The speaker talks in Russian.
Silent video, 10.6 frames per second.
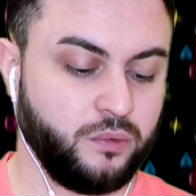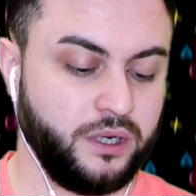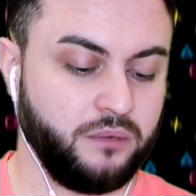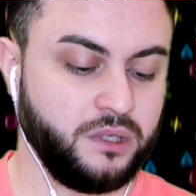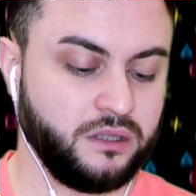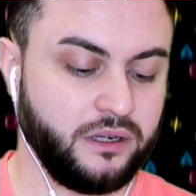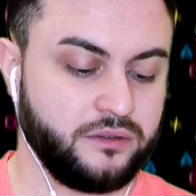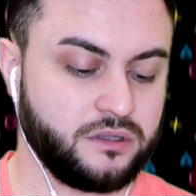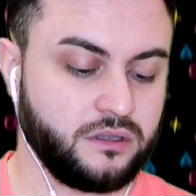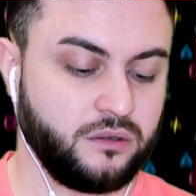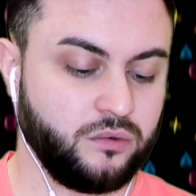уборе мне
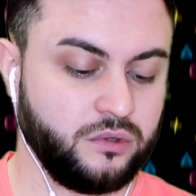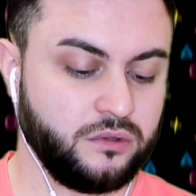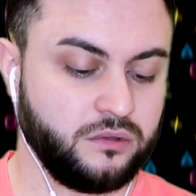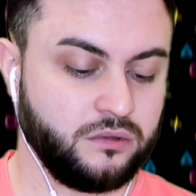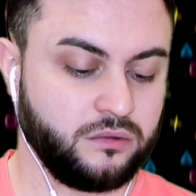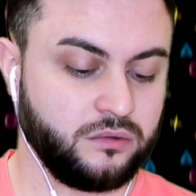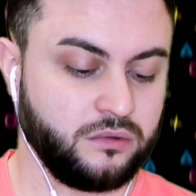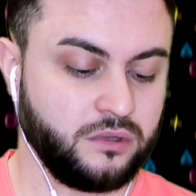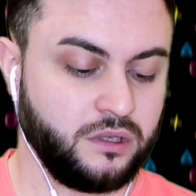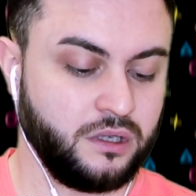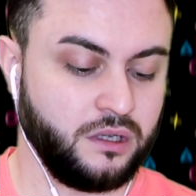нравится, он
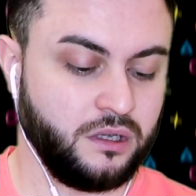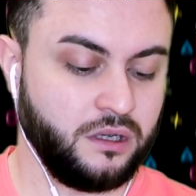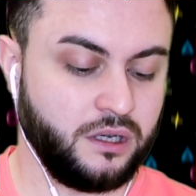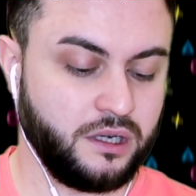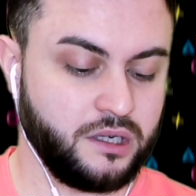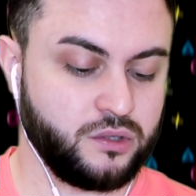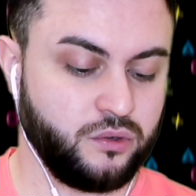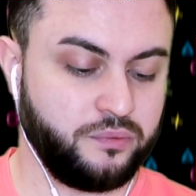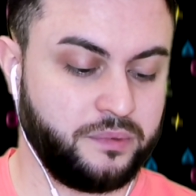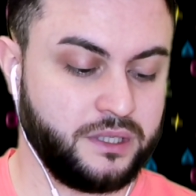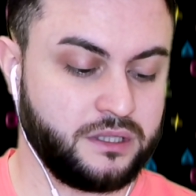хорошо
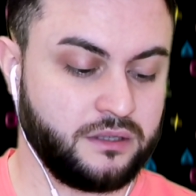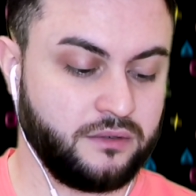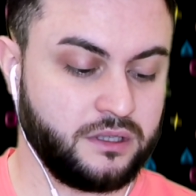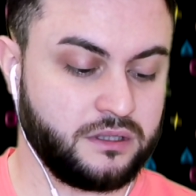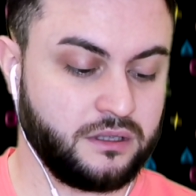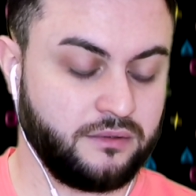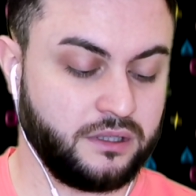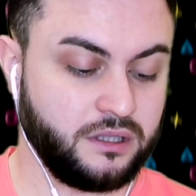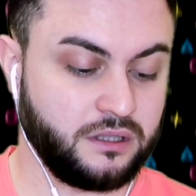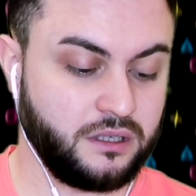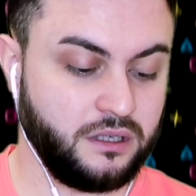вписывается в
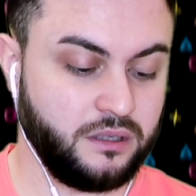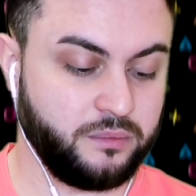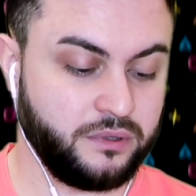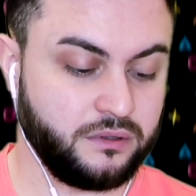этот клип.